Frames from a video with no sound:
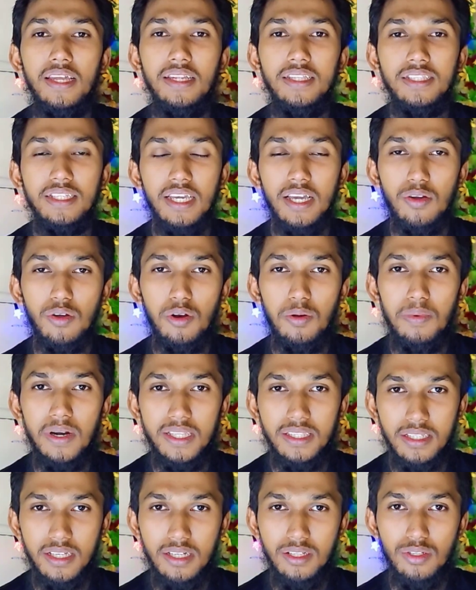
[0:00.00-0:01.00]
যে কোনো
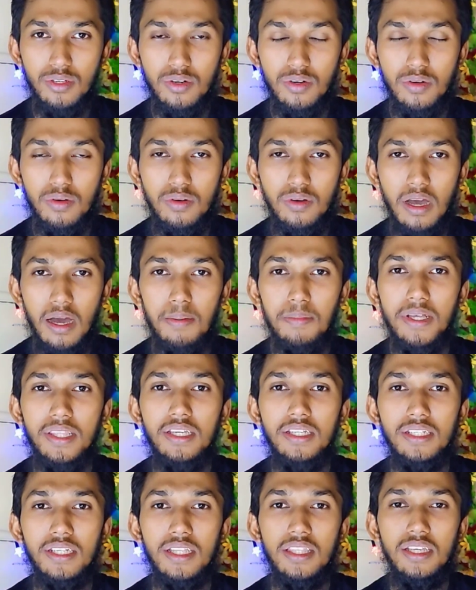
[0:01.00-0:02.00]
বাচ্চার জন্য আমাদের
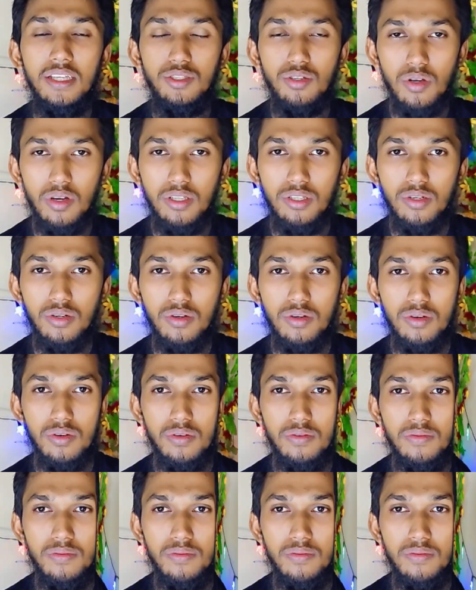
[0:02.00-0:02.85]
সাথে যোগাযোগ করুন